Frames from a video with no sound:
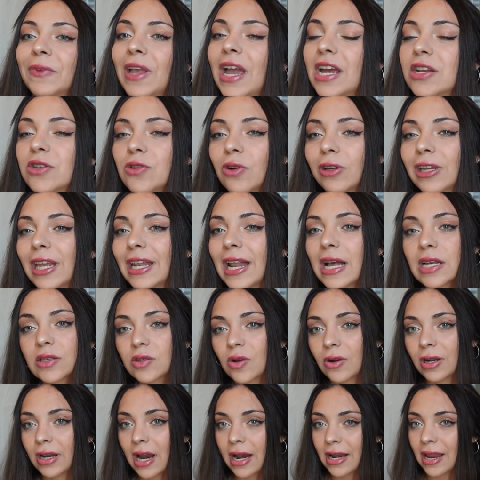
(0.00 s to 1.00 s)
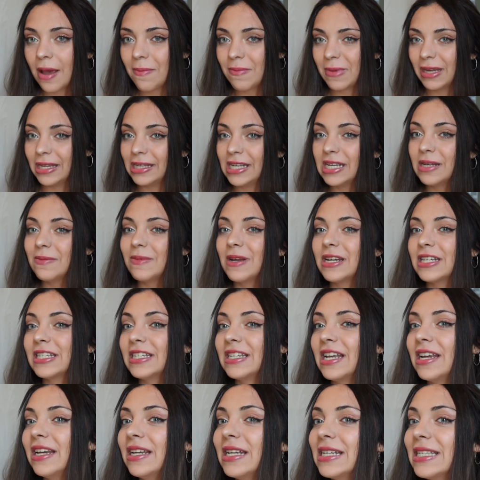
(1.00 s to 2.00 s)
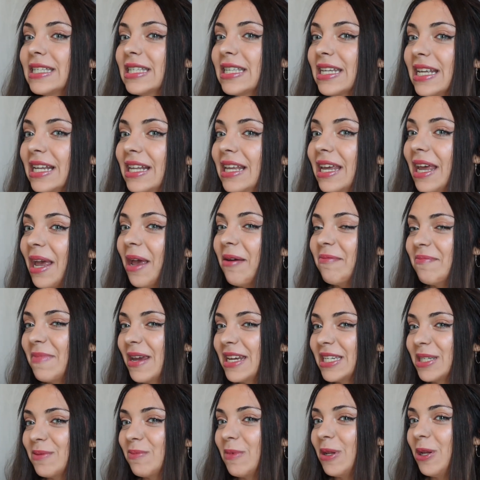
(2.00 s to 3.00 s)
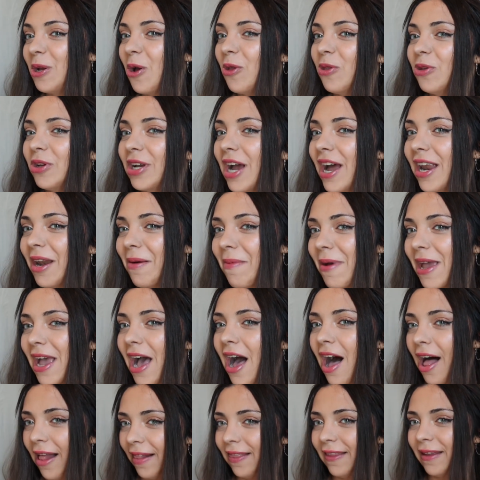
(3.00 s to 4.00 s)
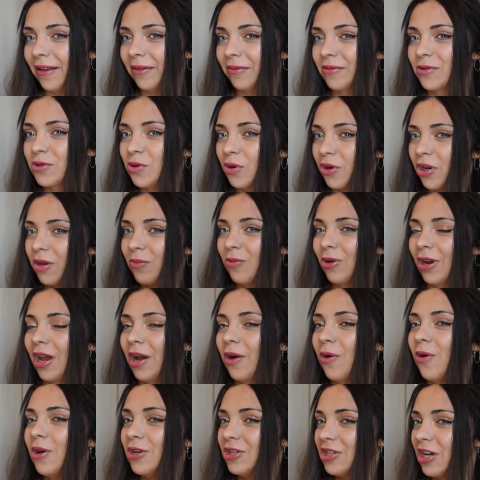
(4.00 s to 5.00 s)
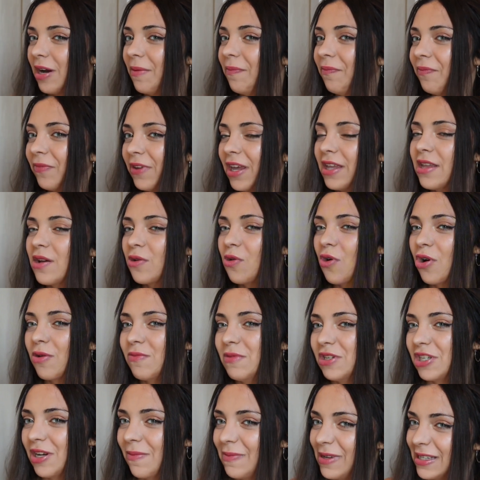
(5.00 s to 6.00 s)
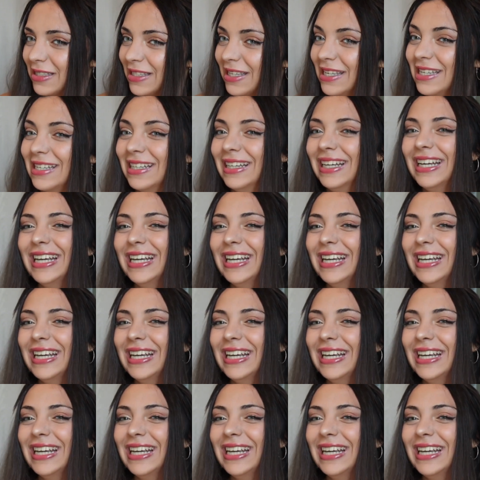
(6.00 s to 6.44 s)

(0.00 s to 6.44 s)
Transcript: En çok gelen sorulardan biri. 20 yaşında nasıl 5 milyonluk arabayı aldın? Soruyu buraya koyacağım. Ya da koymayacağım yazın.